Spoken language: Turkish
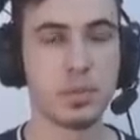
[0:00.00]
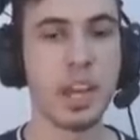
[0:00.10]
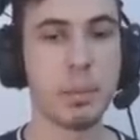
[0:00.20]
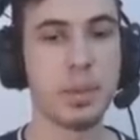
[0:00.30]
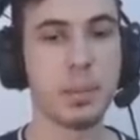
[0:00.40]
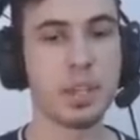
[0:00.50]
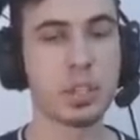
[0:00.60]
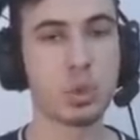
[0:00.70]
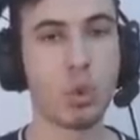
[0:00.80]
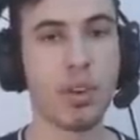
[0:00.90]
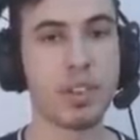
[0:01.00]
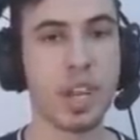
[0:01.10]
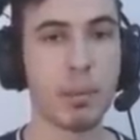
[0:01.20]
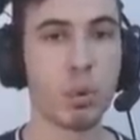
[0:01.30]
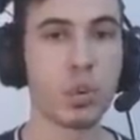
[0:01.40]
Eğer bir başka Survivor
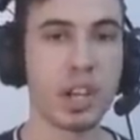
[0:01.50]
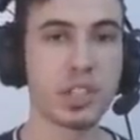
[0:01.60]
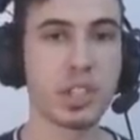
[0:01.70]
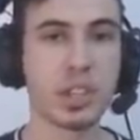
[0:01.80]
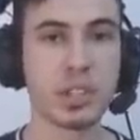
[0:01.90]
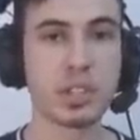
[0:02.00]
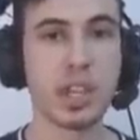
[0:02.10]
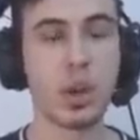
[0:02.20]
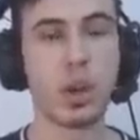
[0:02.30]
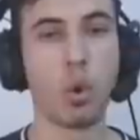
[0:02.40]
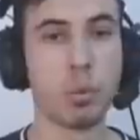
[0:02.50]
gelip onu kancadan alırsa